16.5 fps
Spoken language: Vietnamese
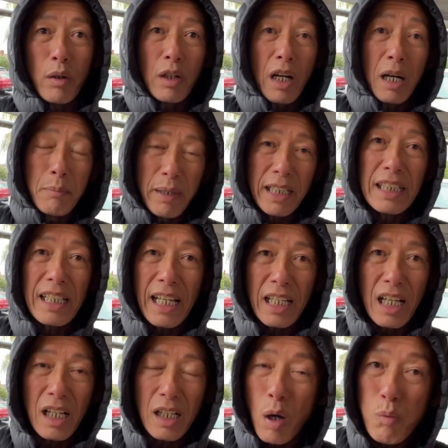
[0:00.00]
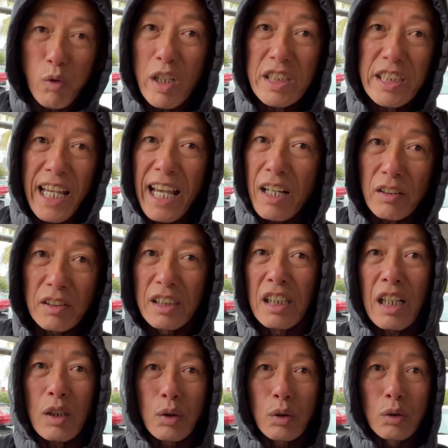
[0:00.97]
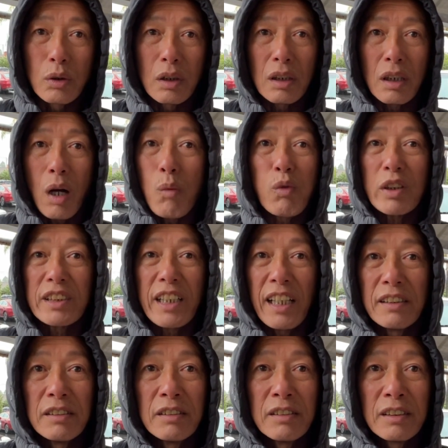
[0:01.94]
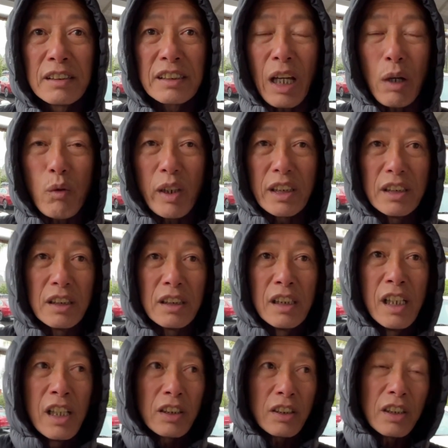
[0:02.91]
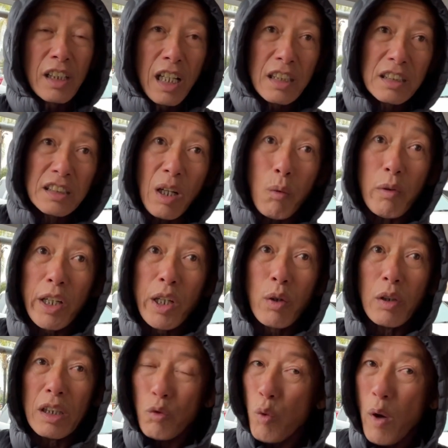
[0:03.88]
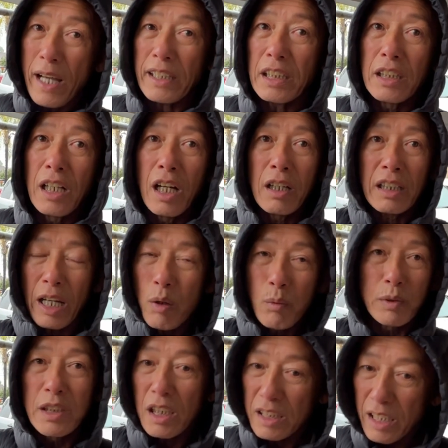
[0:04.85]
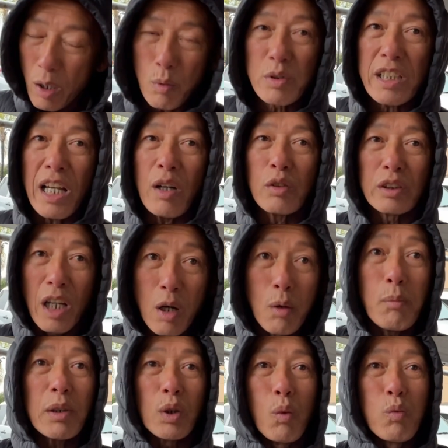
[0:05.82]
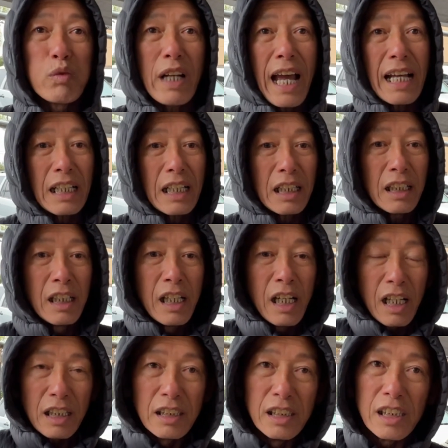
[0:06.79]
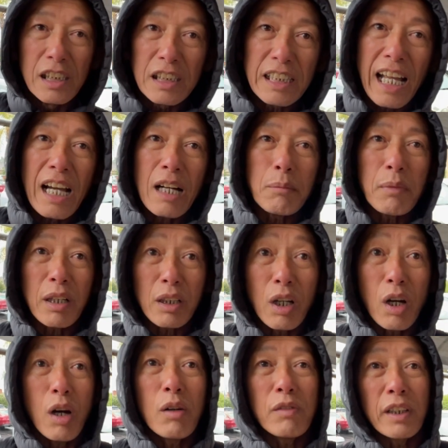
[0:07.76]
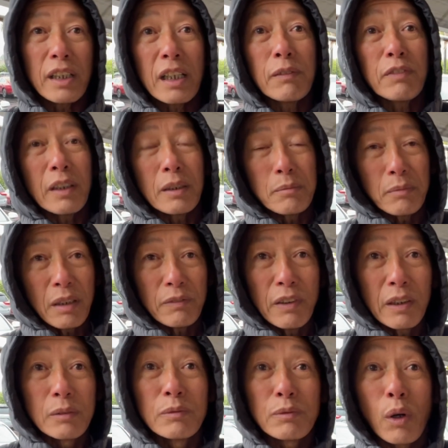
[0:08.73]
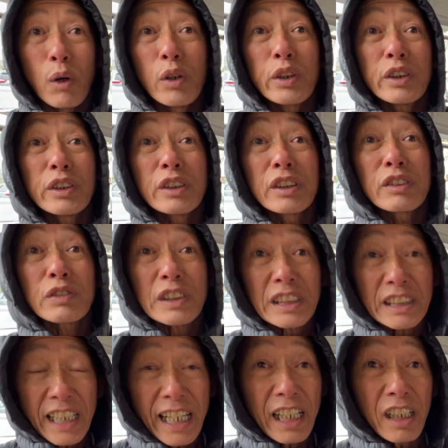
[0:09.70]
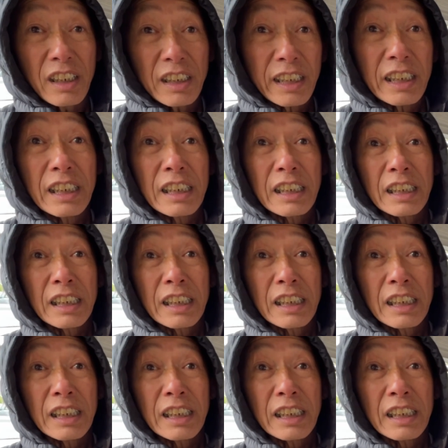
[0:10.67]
Ở Mỹ này á, không có xe coi như là không có chân chạy ngoài đường cho nên trọng yếu qua tới nơi ngày hôm trước ngày hôm sau nếu mà đúng ra là người nào mà lo về cái phần mà phân phối xe ở cái